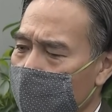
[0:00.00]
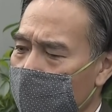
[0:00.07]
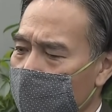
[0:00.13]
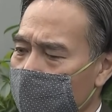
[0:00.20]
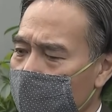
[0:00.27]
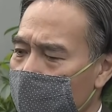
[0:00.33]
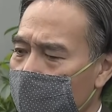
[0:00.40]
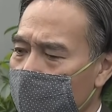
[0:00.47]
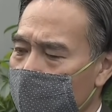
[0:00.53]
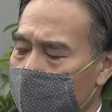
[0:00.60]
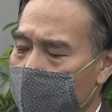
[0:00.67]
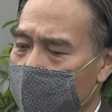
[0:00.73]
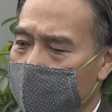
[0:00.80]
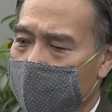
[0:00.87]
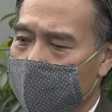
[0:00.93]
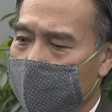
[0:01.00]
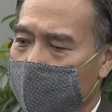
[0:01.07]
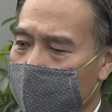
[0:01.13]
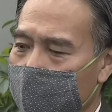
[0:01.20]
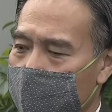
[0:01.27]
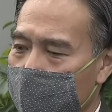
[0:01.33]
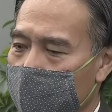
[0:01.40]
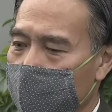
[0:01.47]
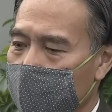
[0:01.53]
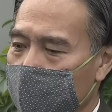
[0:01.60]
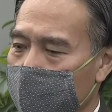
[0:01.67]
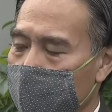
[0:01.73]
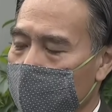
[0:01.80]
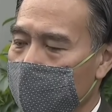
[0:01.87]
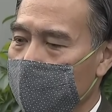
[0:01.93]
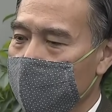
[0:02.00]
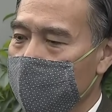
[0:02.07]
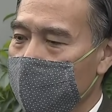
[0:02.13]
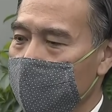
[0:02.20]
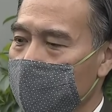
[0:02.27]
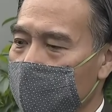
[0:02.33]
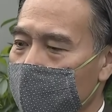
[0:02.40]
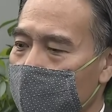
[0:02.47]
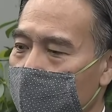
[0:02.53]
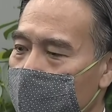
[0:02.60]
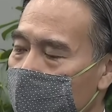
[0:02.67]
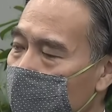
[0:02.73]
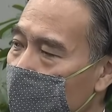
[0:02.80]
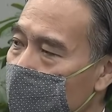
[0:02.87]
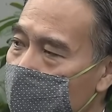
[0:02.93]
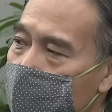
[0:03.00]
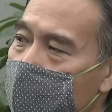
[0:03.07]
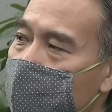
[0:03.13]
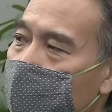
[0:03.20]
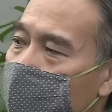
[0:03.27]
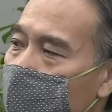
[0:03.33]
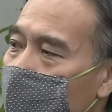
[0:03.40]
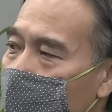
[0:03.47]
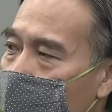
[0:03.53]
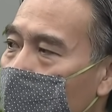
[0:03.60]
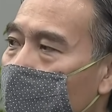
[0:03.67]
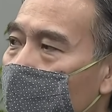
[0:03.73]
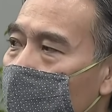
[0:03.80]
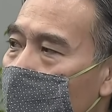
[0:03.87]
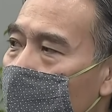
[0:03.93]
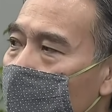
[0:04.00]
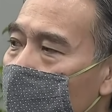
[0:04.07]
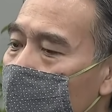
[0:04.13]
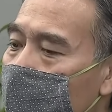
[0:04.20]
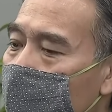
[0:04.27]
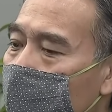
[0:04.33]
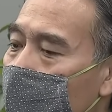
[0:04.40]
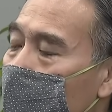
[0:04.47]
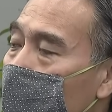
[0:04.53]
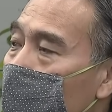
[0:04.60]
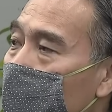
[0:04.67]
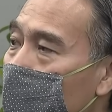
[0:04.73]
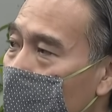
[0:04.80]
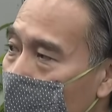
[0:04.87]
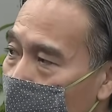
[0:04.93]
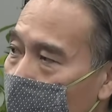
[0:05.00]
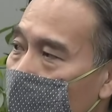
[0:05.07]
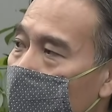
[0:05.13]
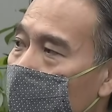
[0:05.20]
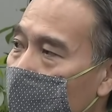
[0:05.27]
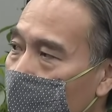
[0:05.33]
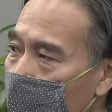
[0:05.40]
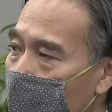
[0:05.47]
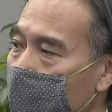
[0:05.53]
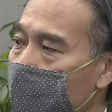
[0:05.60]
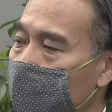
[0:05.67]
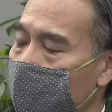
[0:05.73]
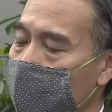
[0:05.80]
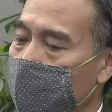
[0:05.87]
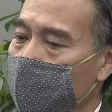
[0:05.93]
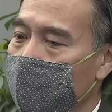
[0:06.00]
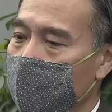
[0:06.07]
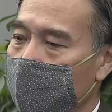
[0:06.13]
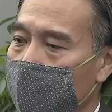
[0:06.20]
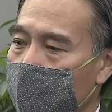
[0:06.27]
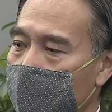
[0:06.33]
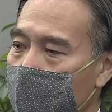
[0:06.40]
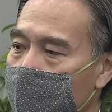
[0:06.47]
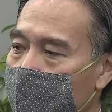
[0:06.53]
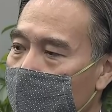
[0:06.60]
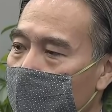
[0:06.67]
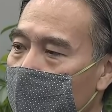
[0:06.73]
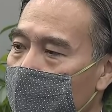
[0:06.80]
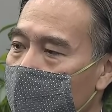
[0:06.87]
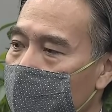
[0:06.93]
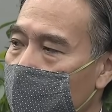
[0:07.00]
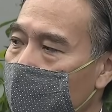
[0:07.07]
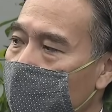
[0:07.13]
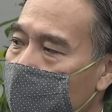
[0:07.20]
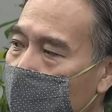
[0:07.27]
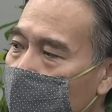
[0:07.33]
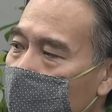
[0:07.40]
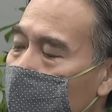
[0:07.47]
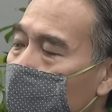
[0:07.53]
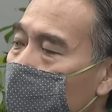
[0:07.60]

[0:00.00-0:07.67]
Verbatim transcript: かなりあの都道府県知事が一番意識しているのはその県境をまたいだ往来のところは、まあ、なんとか食